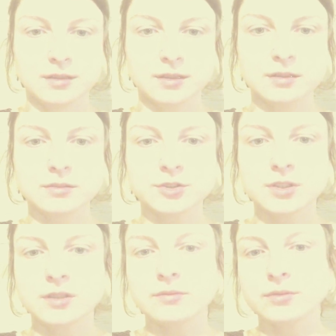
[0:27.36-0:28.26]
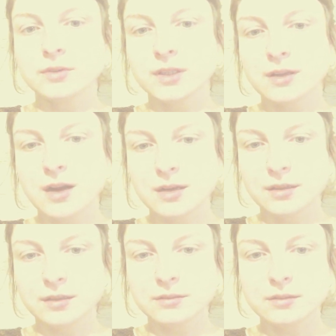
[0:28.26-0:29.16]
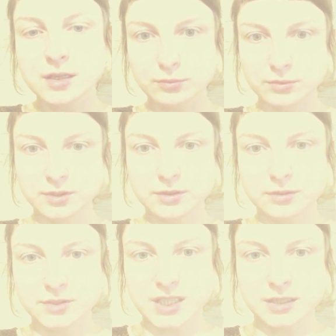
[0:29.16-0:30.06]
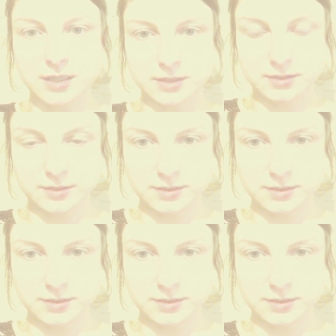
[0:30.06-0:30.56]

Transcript: Tak, czyli generalnie jak uniknąć agresji